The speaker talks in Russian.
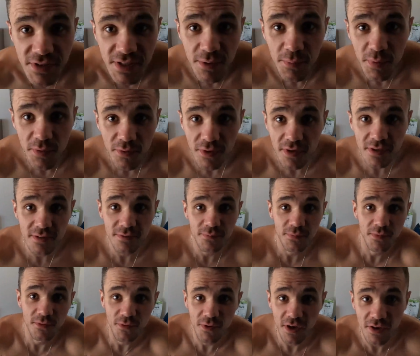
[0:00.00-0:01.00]
Всем привет!
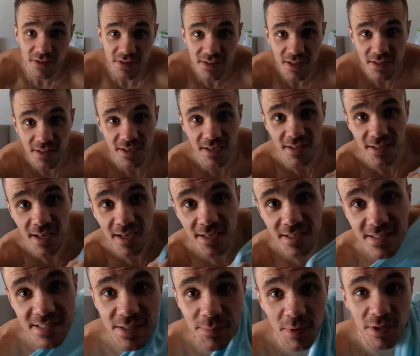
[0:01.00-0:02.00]
Вы, как всегда, на
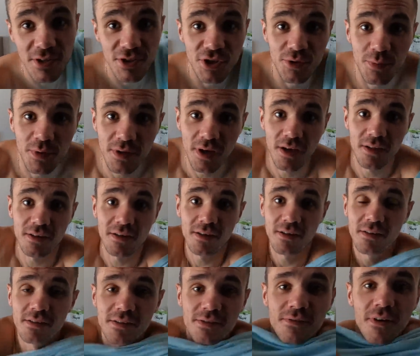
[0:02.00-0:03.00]
канале Семян на
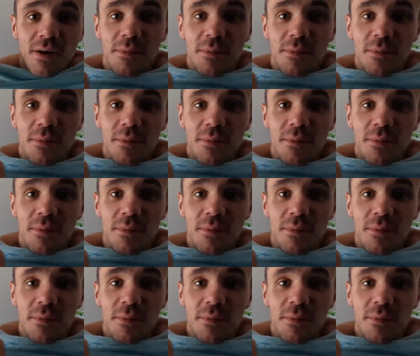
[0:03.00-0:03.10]
чемоданах. С